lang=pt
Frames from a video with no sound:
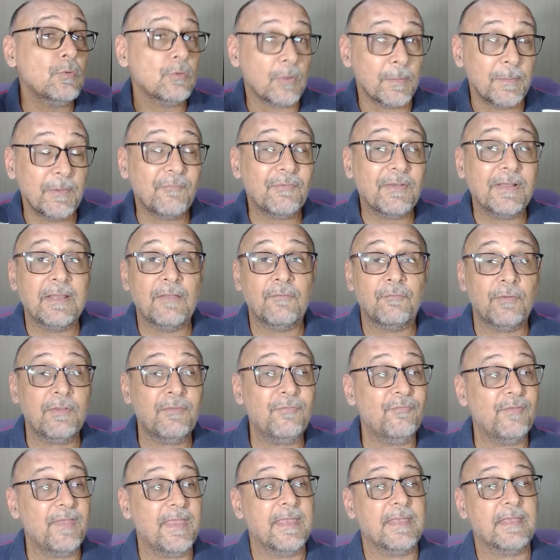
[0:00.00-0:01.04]
como eu falei, foi
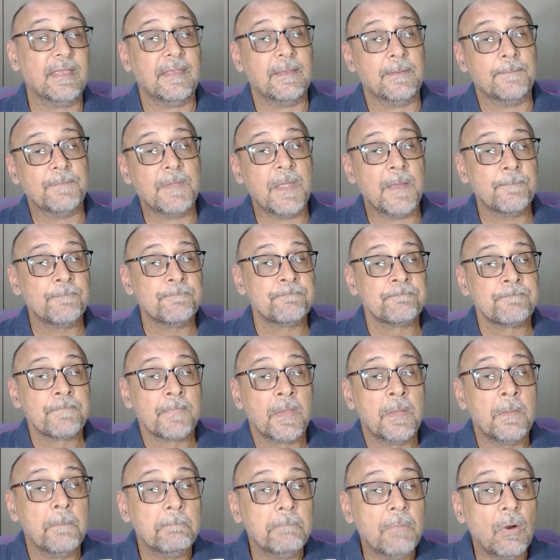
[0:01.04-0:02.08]
fake aí, né?
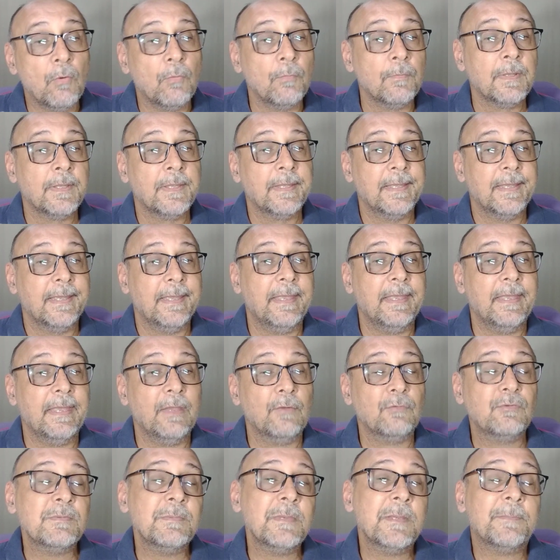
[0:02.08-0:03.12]
Bom, é,
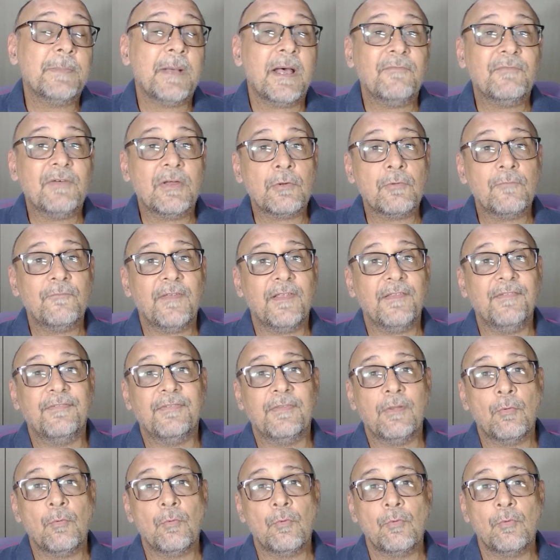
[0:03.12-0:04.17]
o time bávaro
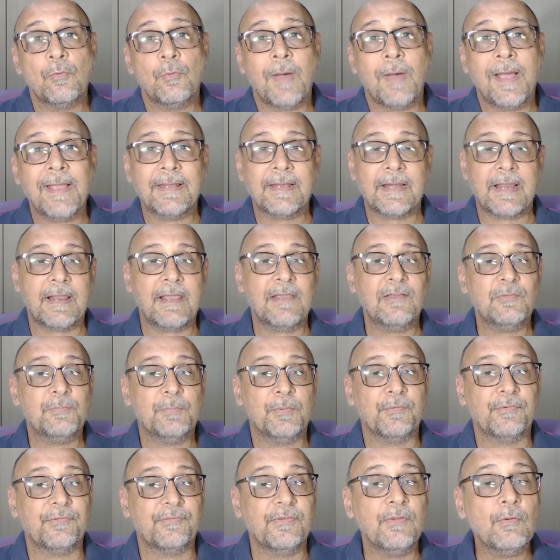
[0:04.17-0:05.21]
venceu o Eintracht
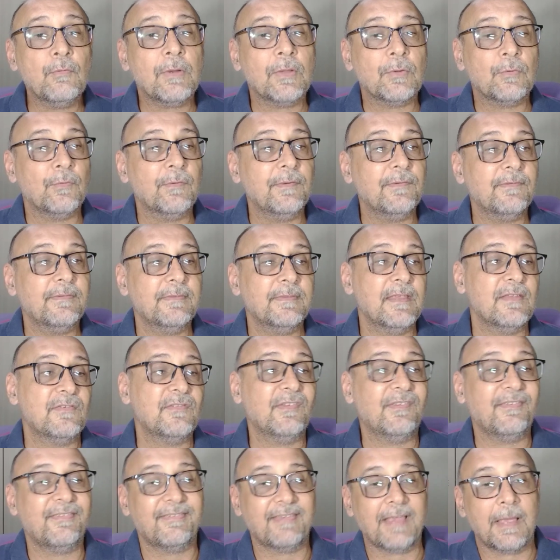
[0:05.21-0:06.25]
por 5 a 2 neste
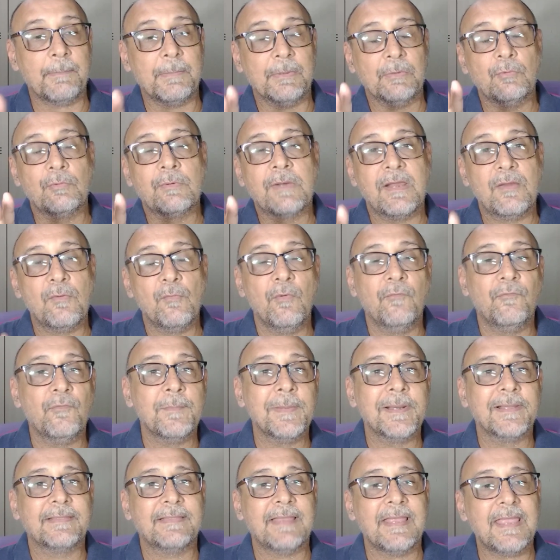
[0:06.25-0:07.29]
sábado. O triunfo
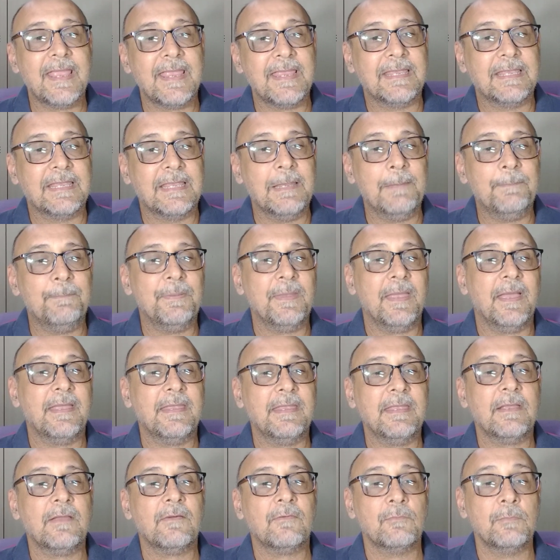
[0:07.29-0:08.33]
mantém a equipe
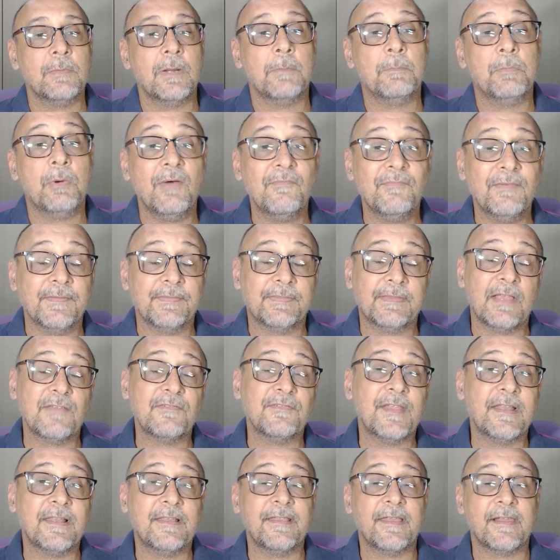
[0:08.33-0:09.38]
aí com uma boa vantagem
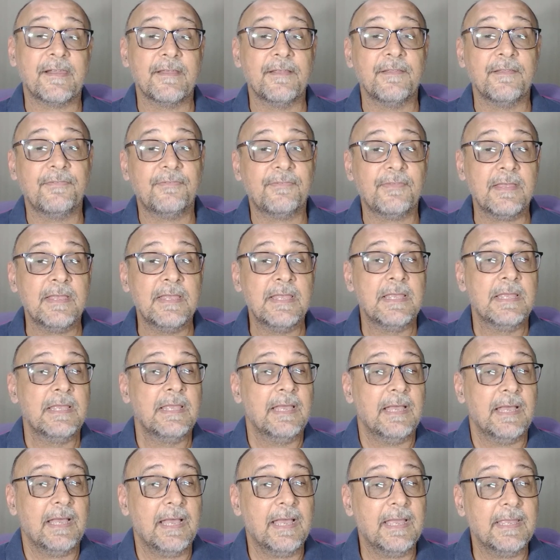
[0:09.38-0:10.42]
na liderança
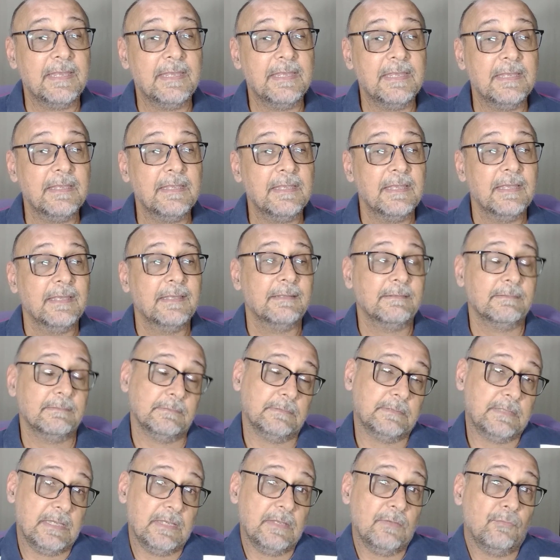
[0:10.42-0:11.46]
aí
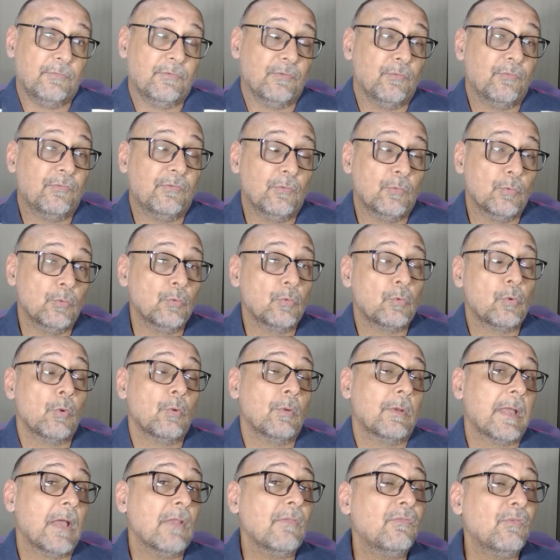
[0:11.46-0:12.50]
que o seu segundo
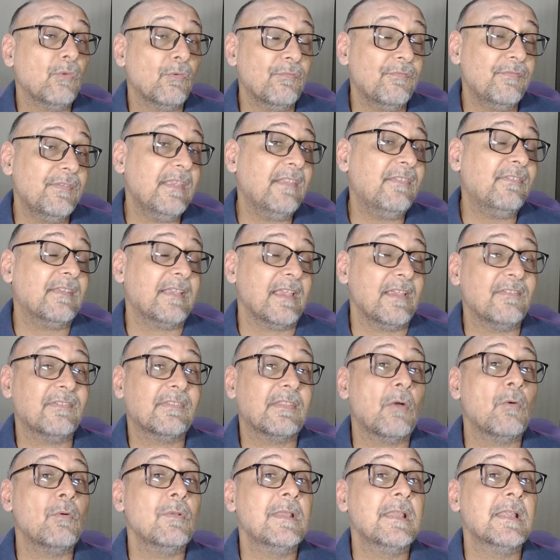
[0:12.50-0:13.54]
colocado, seu vice, que
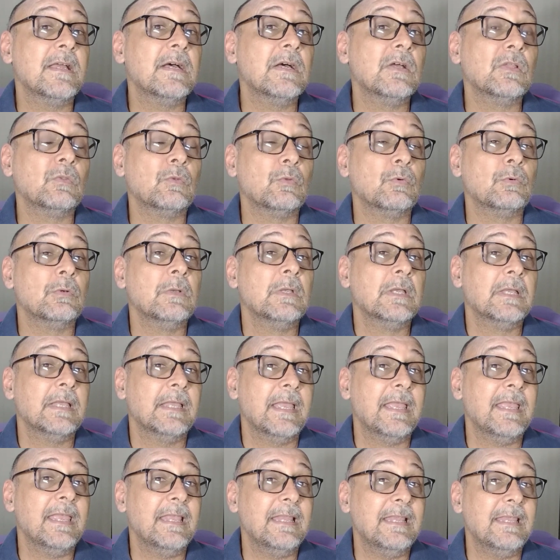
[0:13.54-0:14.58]
está olhando
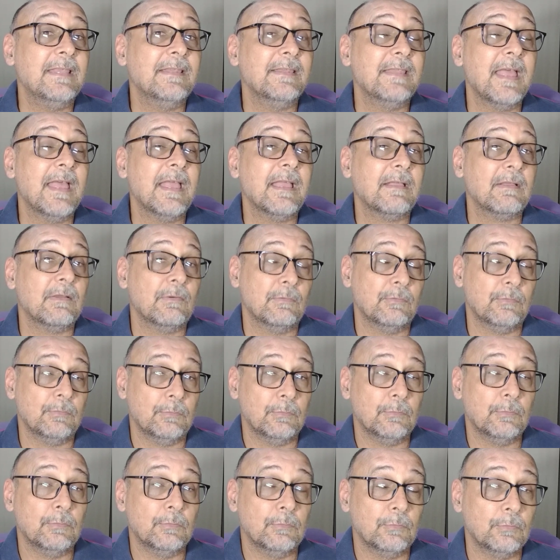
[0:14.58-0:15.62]
ele, né? O,
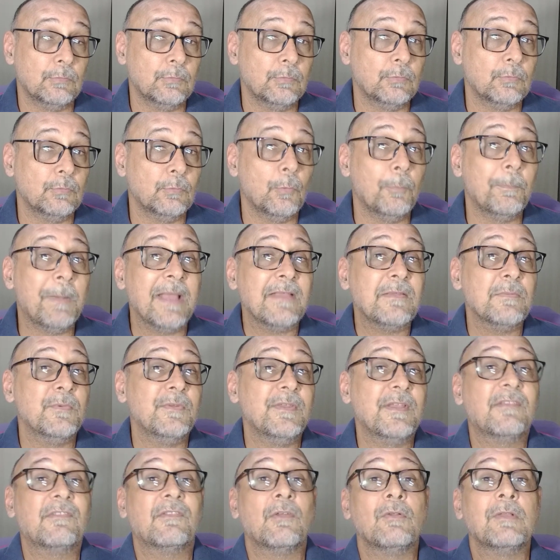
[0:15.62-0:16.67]
o, o Bayern
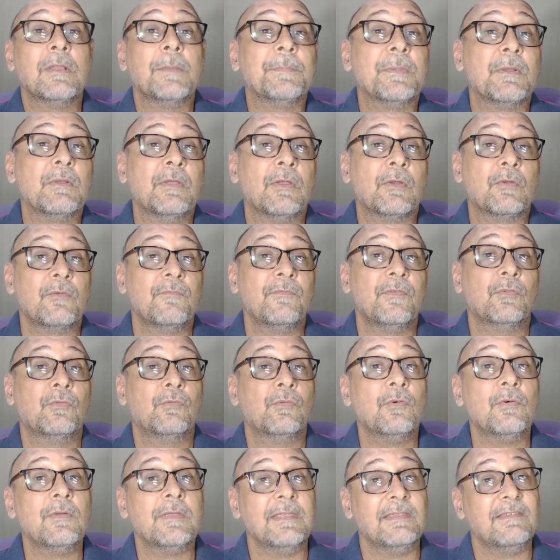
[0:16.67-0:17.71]
Munique está olhando pelo
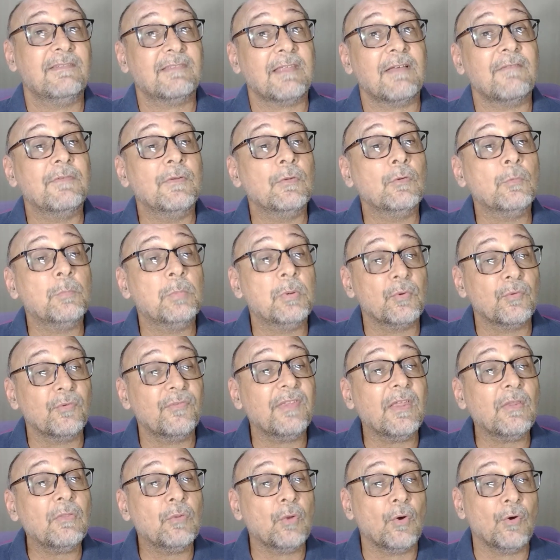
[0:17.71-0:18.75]
retrovisor e está vendo o
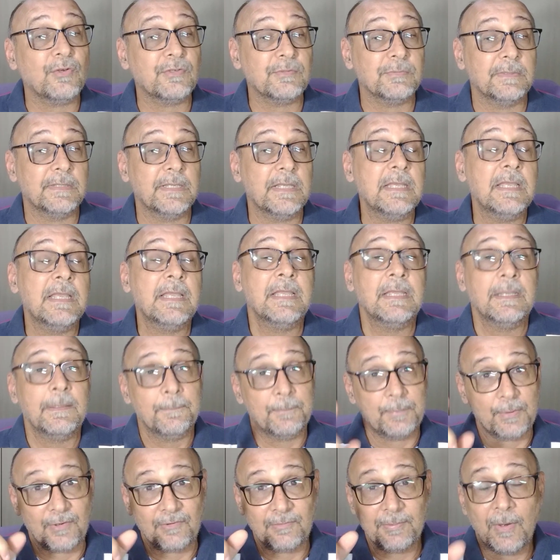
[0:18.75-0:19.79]
Borussia Dortmund, né?
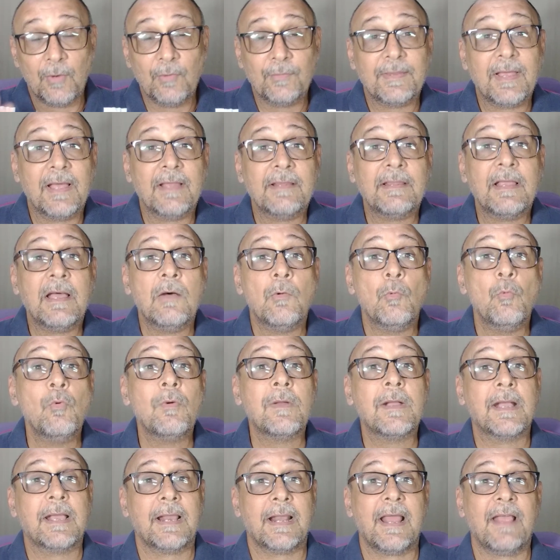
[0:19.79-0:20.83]
Próxima rodada, o
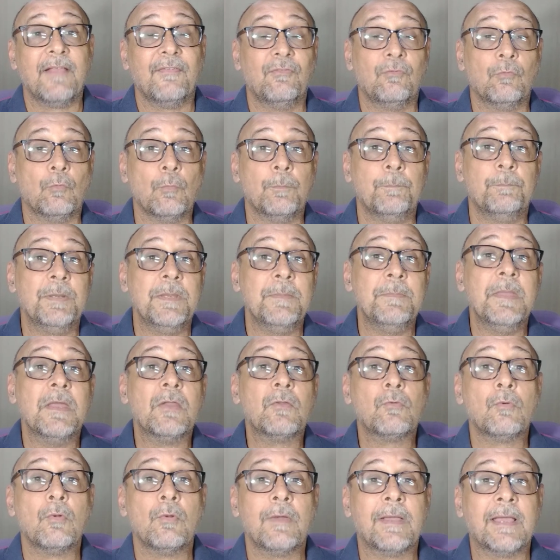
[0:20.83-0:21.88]
clássico. Primeiro
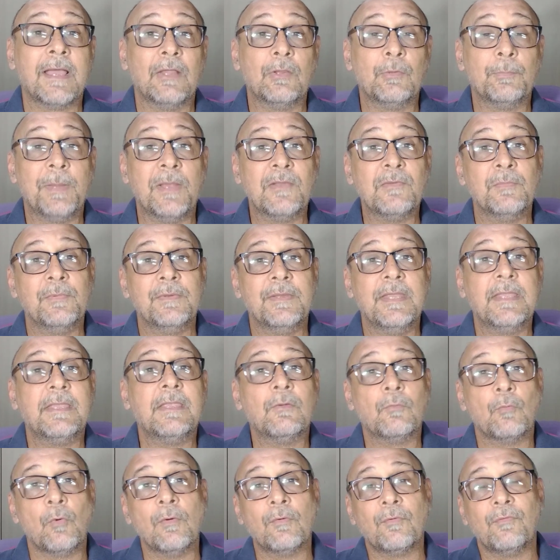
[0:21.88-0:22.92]
colocado, Bayern Munique,
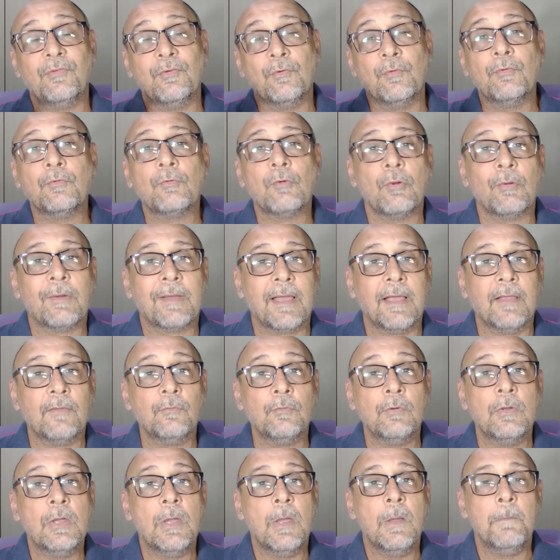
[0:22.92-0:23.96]
contra o segundo
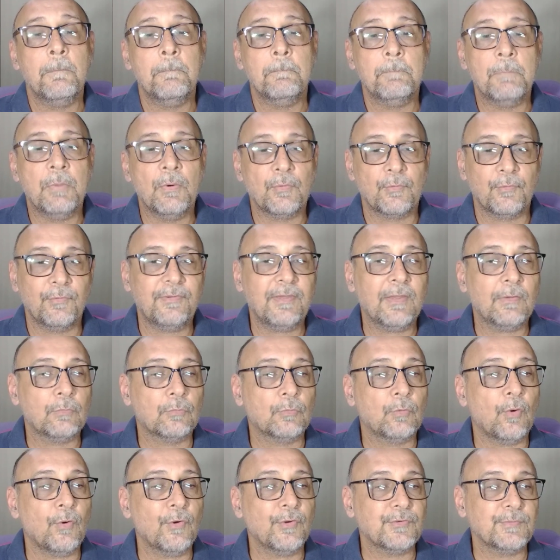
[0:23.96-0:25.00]
colocado, Borussia
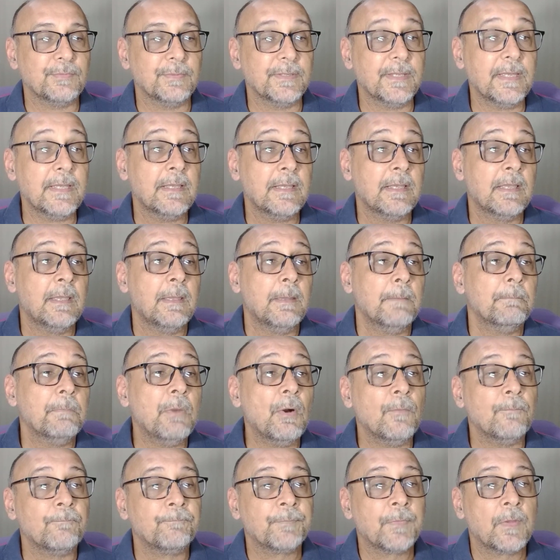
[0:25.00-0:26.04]
Dortmund, né?
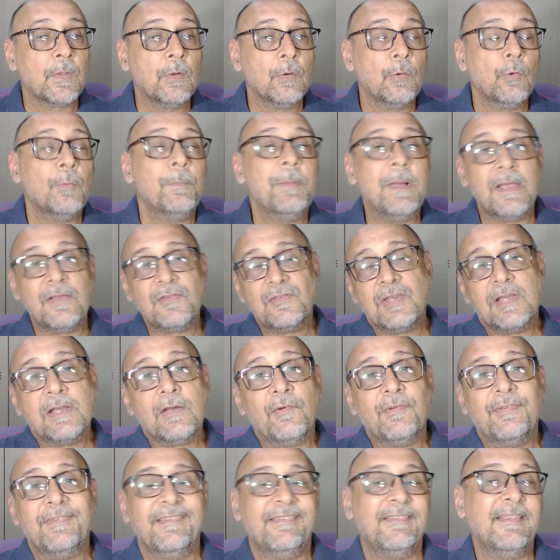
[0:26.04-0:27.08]
Bom, o Bayern chega
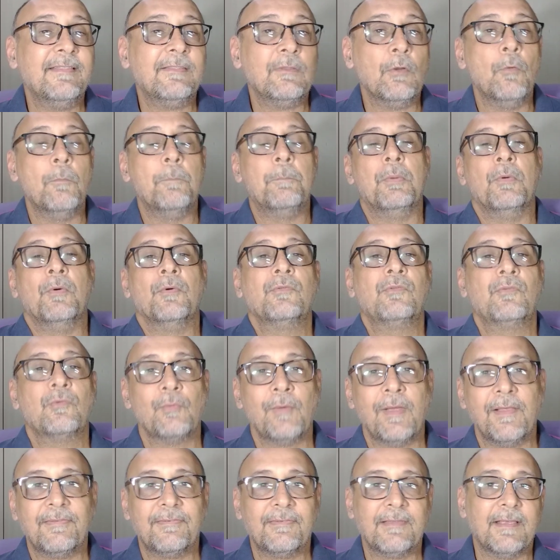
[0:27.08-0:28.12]
aos 61 pontos com
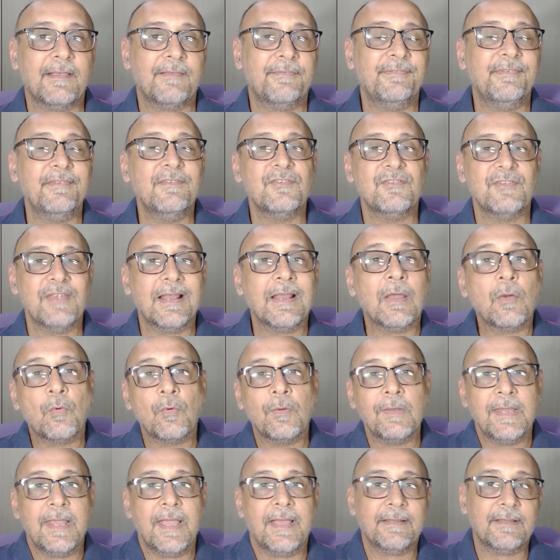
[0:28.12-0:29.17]
essa singela
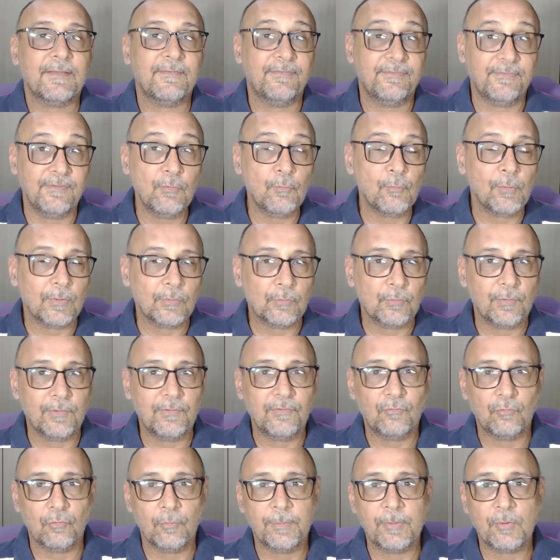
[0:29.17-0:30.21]
goleada de 5 a 2
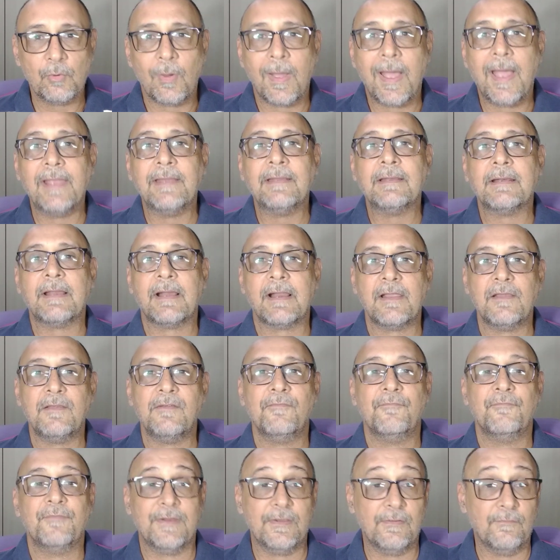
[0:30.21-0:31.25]
sobre o Eintracht
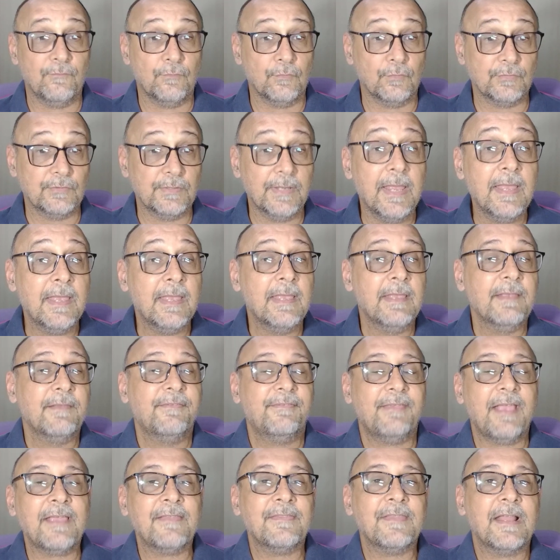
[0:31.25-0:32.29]
Frankfurt, né?
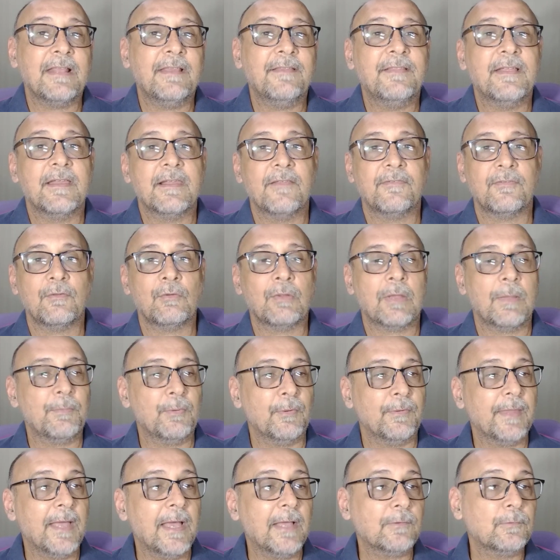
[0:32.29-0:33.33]
Segue na liderança do
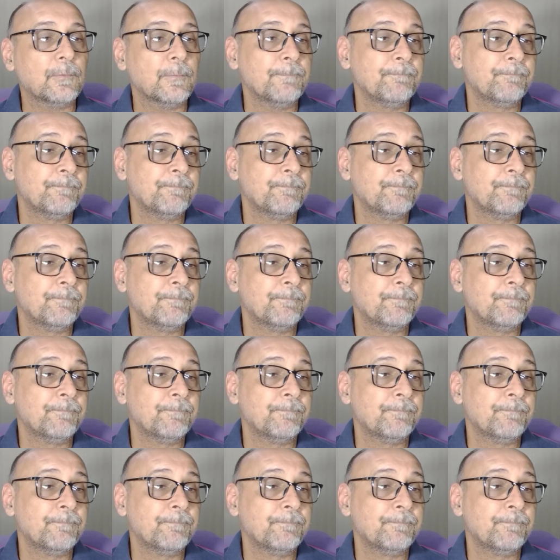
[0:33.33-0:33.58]
campeonato